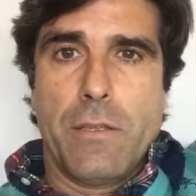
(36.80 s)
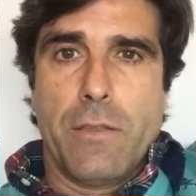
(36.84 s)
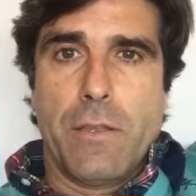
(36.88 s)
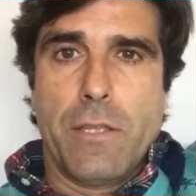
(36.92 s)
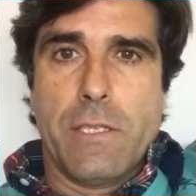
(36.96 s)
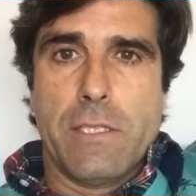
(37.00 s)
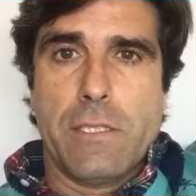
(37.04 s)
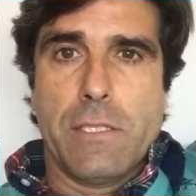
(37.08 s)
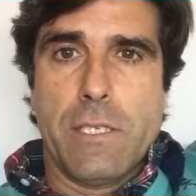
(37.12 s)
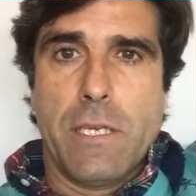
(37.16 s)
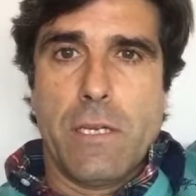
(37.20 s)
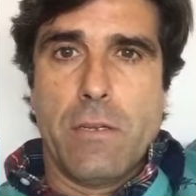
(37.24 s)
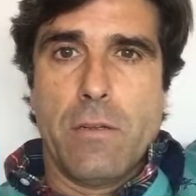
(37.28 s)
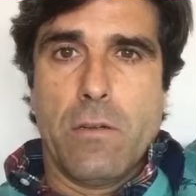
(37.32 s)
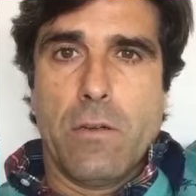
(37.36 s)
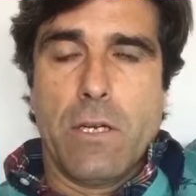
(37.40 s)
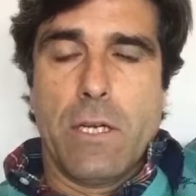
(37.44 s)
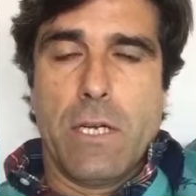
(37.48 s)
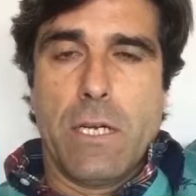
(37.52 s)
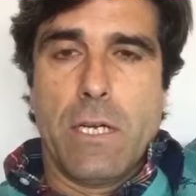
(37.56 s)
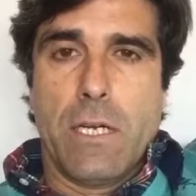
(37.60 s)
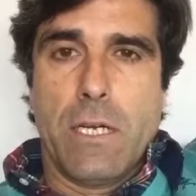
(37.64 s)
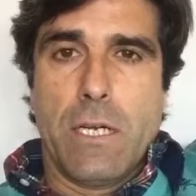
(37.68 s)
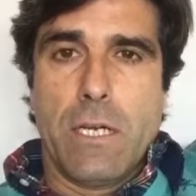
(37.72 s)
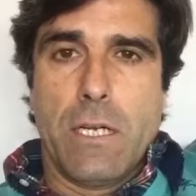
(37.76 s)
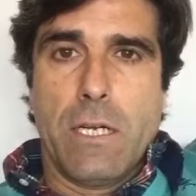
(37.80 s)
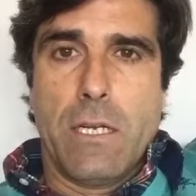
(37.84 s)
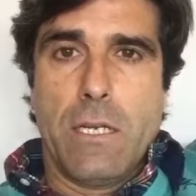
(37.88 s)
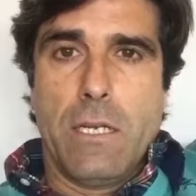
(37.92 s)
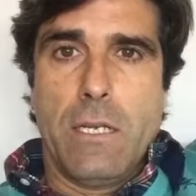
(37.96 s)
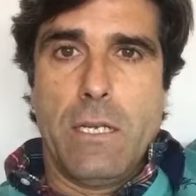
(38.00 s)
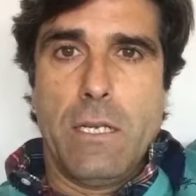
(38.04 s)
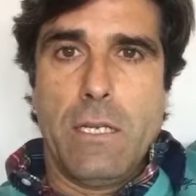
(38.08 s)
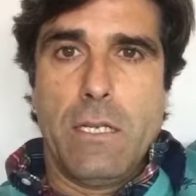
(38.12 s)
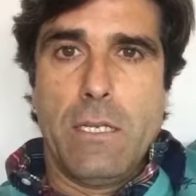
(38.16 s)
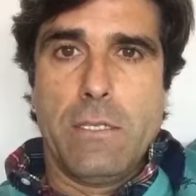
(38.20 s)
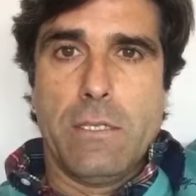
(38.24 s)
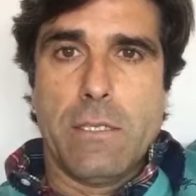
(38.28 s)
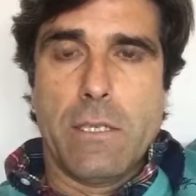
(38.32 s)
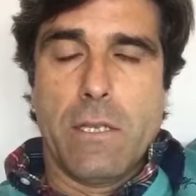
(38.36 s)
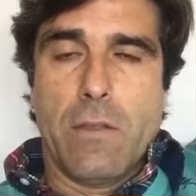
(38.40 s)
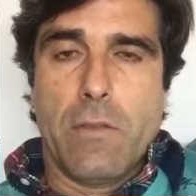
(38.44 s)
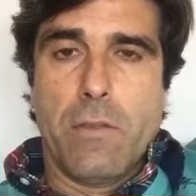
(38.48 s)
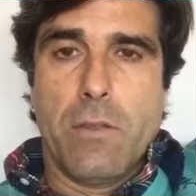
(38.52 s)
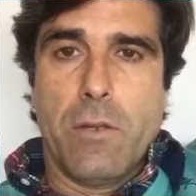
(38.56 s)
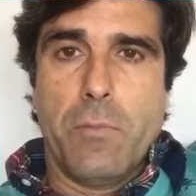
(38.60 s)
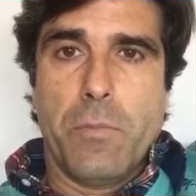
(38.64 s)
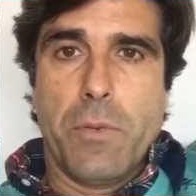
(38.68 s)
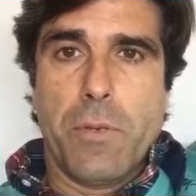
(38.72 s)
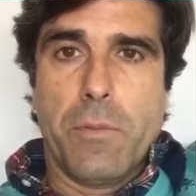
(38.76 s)
cesaron al
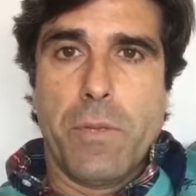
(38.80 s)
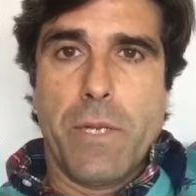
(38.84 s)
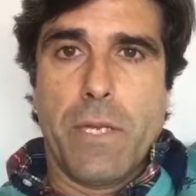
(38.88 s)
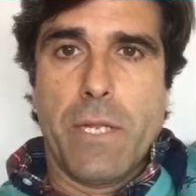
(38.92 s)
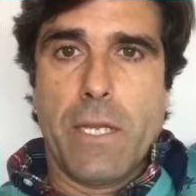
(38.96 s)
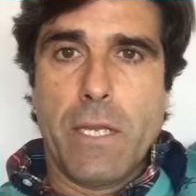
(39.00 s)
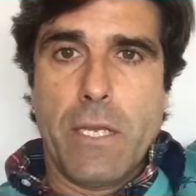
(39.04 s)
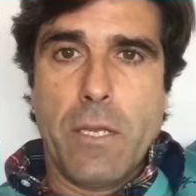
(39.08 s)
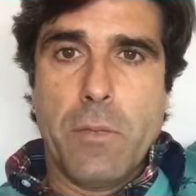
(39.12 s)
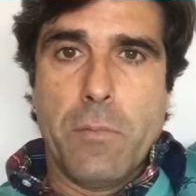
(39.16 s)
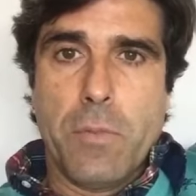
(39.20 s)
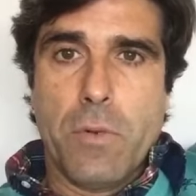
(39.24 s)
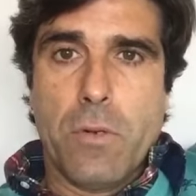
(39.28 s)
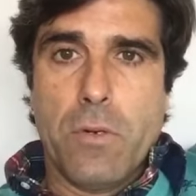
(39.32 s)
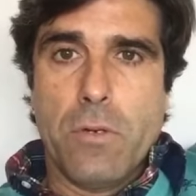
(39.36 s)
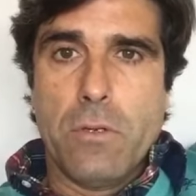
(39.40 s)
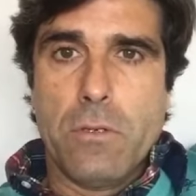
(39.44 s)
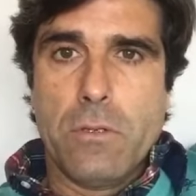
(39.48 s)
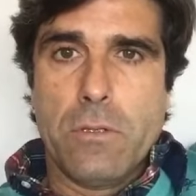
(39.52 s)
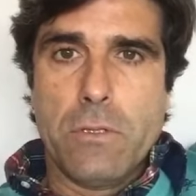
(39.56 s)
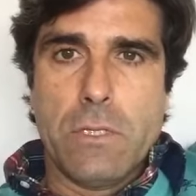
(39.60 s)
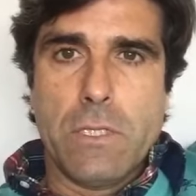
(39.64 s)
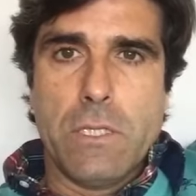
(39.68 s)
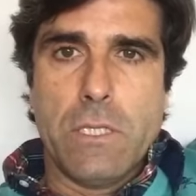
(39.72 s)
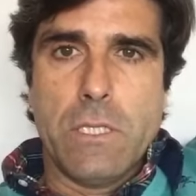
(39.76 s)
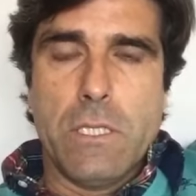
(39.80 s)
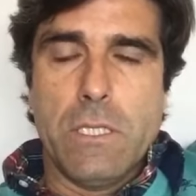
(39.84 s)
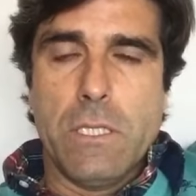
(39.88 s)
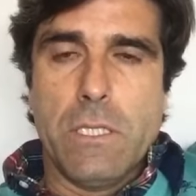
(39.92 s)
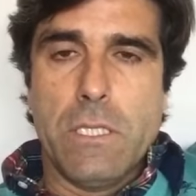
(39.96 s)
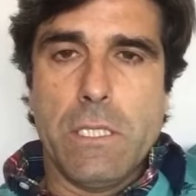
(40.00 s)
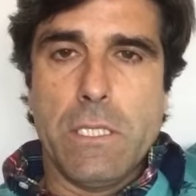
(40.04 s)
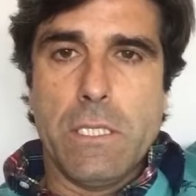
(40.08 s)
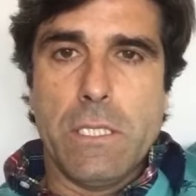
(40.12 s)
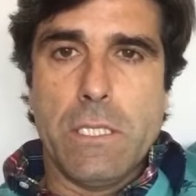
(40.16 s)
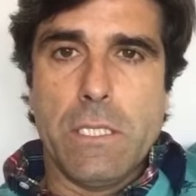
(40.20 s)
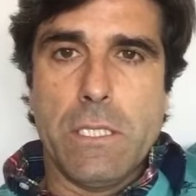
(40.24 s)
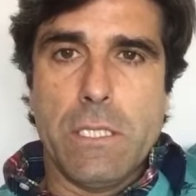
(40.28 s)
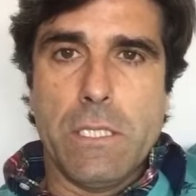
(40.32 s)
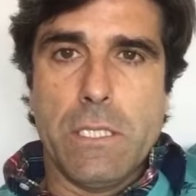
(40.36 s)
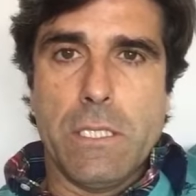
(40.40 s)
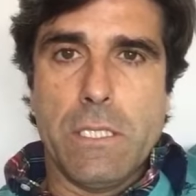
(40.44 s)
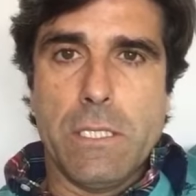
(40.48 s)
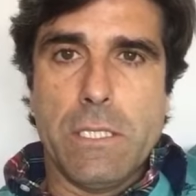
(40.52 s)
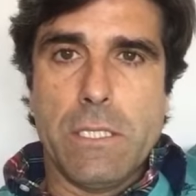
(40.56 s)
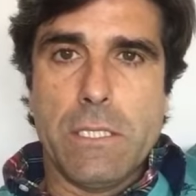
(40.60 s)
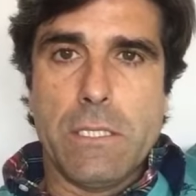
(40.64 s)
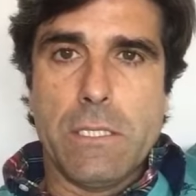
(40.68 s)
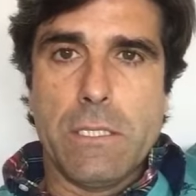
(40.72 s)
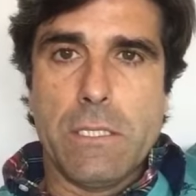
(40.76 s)
entrenador del primer equipo
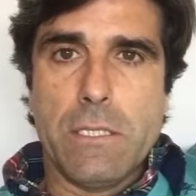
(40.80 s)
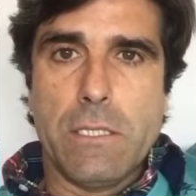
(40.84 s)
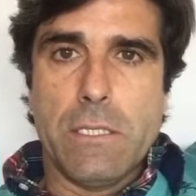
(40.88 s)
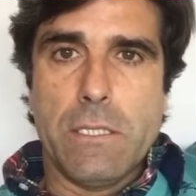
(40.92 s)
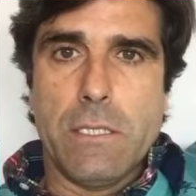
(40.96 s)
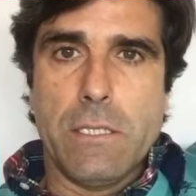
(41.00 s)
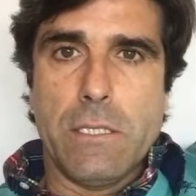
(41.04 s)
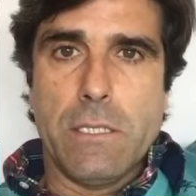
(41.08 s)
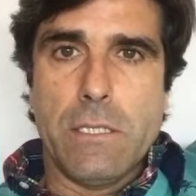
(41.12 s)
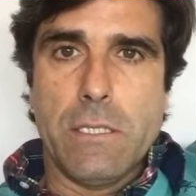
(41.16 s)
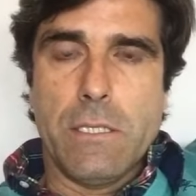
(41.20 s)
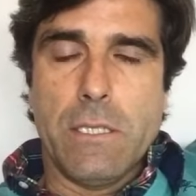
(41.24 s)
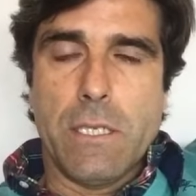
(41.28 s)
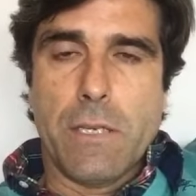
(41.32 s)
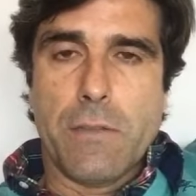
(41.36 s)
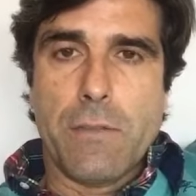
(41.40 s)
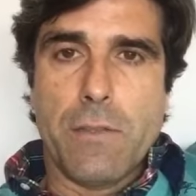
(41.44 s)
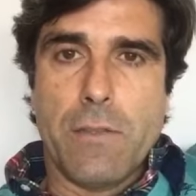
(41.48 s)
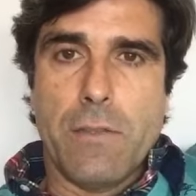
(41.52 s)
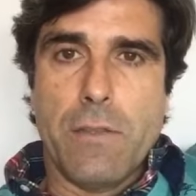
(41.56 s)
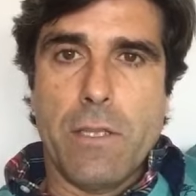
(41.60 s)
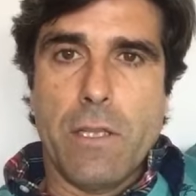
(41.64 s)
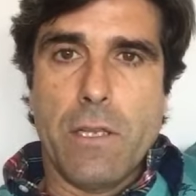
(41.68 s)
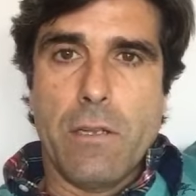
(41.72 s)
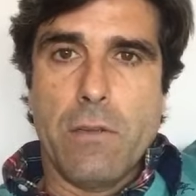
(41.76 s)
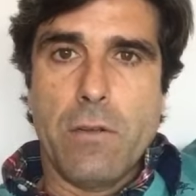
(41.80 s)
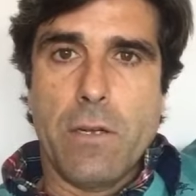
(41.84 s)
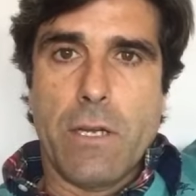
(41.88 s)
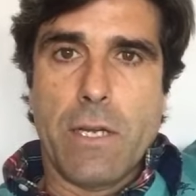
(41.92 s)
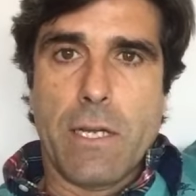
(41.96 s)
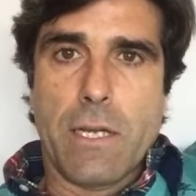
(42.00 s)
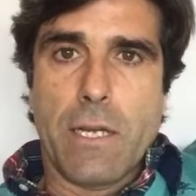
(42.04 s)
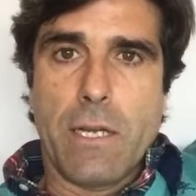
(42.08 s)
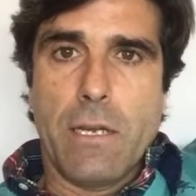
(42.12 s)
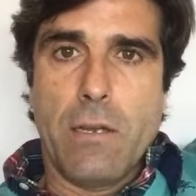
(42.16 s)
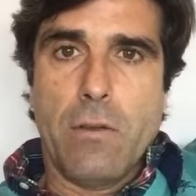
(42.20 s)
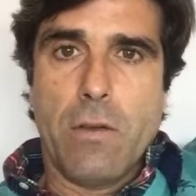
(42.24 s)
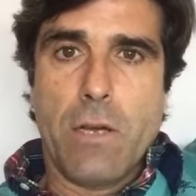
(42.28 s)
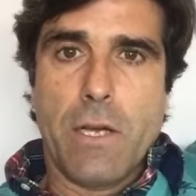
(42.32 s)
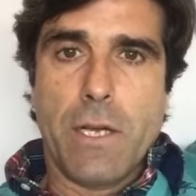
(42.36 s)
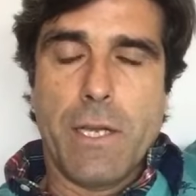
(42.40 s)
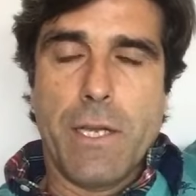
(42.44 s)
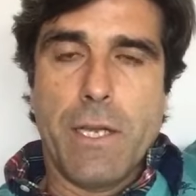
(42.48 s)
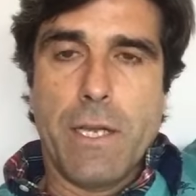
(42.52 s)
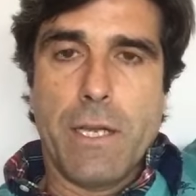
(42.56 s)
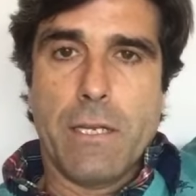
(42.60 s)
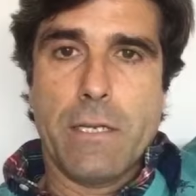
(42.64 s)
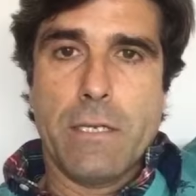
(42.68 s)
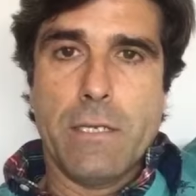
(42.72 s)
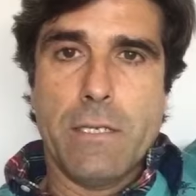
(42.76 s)
y, ascendieron a Carlos
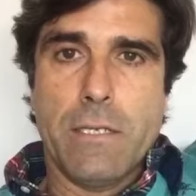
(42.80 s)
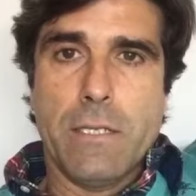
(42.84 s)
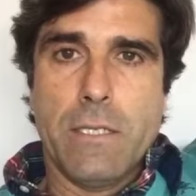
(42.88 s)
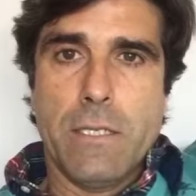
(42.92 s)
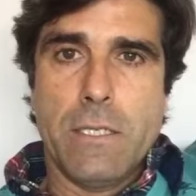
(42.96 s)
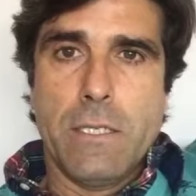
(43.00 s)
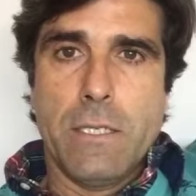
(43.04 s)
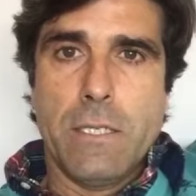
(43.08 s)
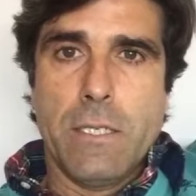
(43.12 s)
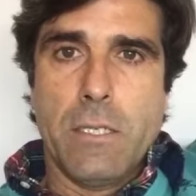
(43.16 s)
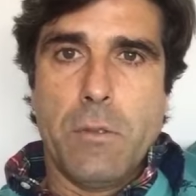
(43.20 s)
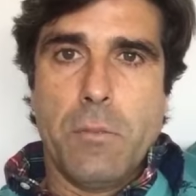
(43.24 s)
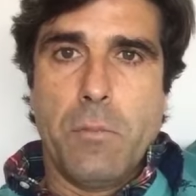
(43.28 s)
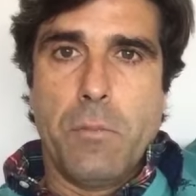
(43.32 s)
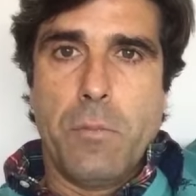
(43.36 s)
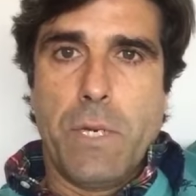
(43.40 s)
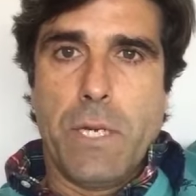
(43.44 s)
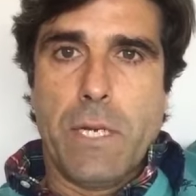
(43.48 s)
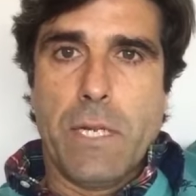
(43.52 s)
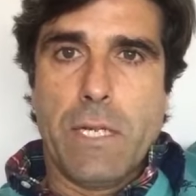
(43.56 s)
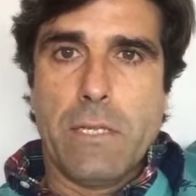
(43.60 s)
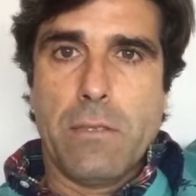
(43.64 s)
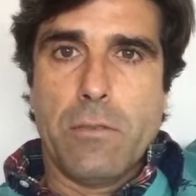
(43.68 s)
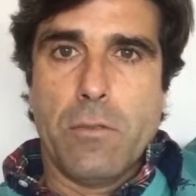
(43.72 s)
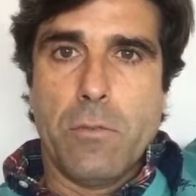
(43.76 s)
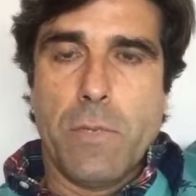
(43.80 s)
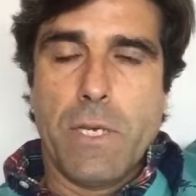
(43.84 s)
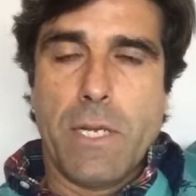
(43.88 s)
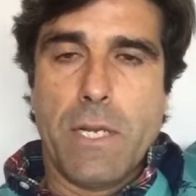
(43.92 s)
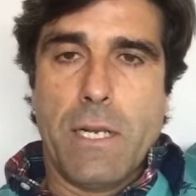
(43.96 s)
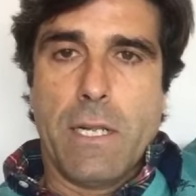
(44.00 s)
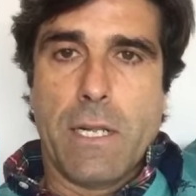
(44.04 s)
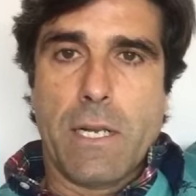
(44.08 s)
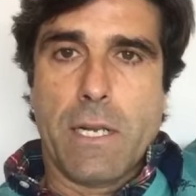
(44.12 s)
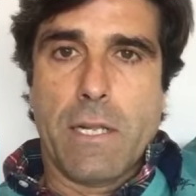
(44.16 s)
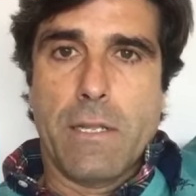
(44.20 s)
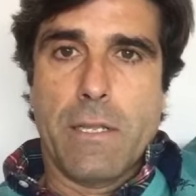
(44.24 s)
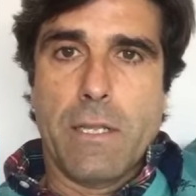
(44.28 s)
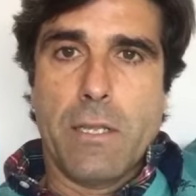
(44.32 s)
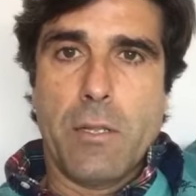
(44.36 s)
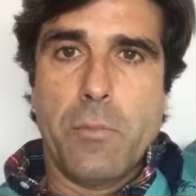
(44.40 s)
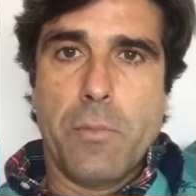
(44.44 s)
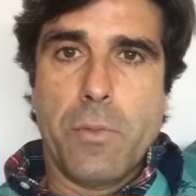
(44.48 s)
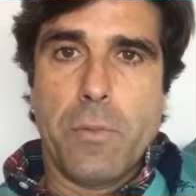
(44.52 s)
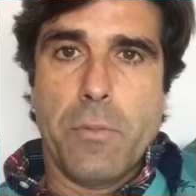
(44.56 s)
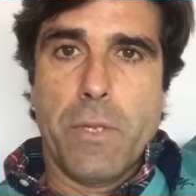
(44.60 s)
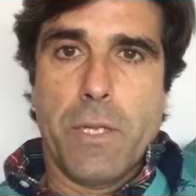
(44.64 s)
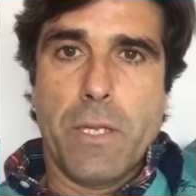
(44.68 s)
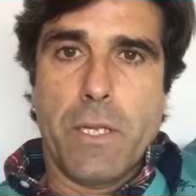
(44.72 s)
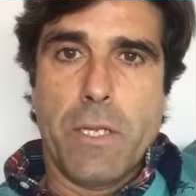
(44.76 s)
Aguiar para tomar la renda del
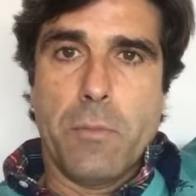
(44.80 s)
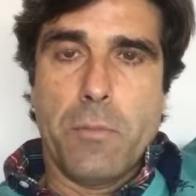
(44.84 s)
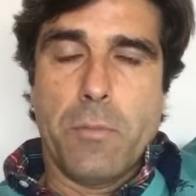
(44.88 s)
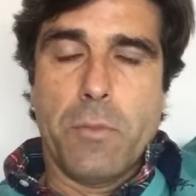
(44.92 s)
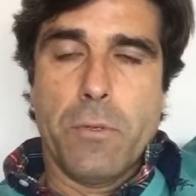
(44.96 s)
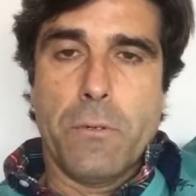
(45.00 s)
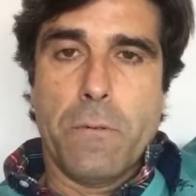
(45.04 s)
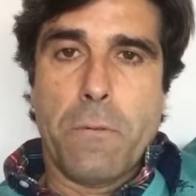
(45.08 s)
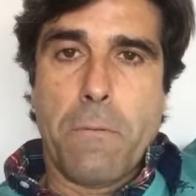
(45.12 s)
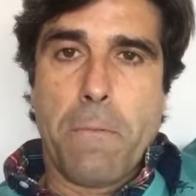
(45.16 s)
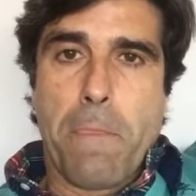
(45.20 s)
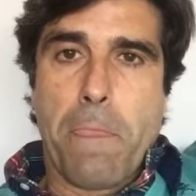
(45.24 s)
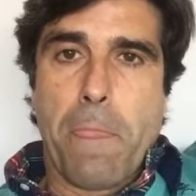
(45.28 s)
primer equipo.